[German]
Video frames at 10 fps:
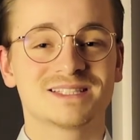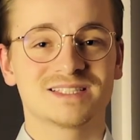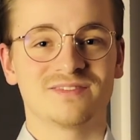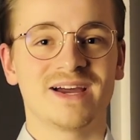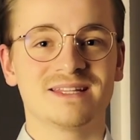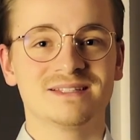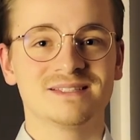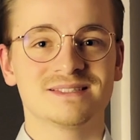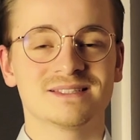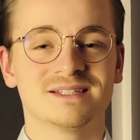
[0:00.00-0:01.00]

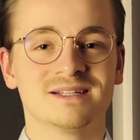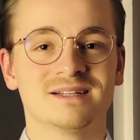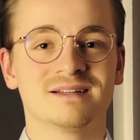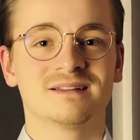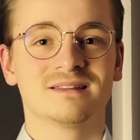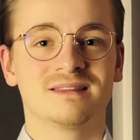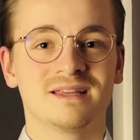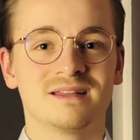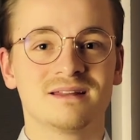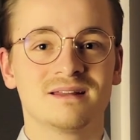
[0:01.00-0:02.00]
Zweitens
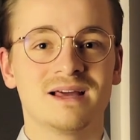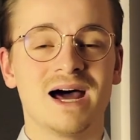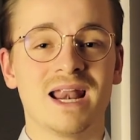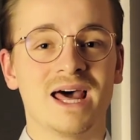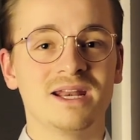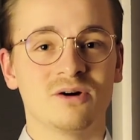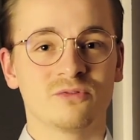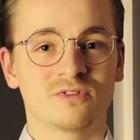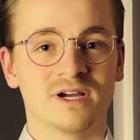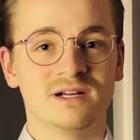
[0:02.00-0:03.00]
den
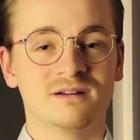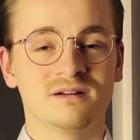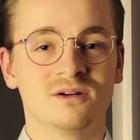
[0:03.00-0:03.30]
Alleinauftrag